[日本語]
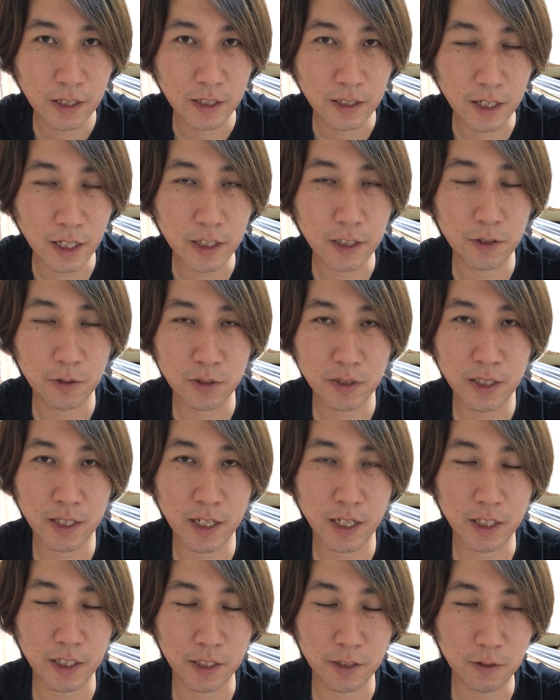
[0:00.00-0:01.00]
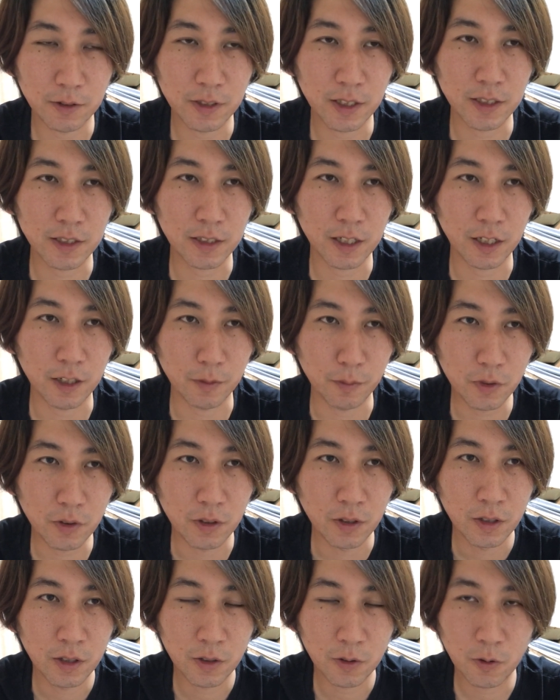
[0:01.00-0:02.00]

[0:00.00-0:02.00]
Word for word: ガキの世界にいるんですけれども